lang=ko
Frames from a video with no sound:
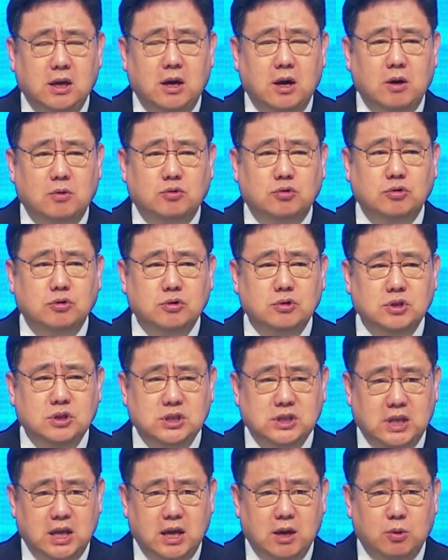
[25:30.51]
어,
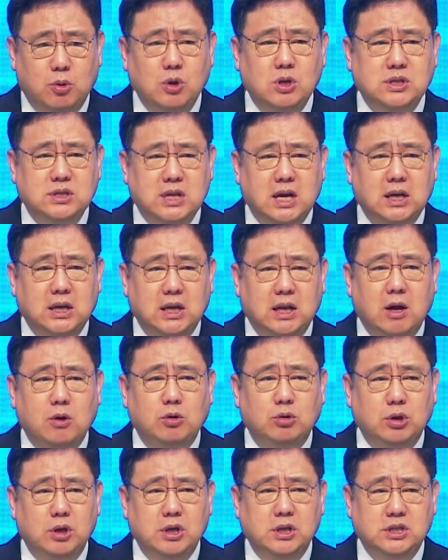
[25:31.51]
구릉지대,
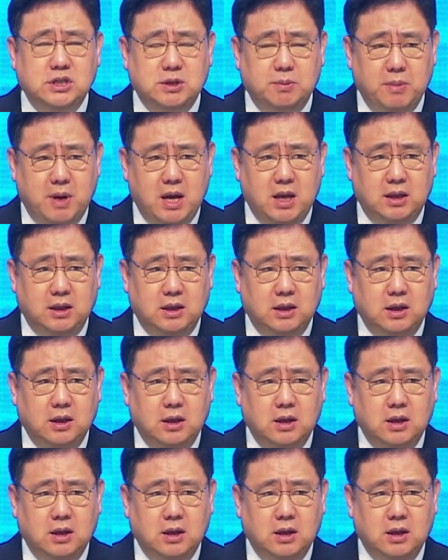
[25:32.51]
골짜기라고 되어 있지만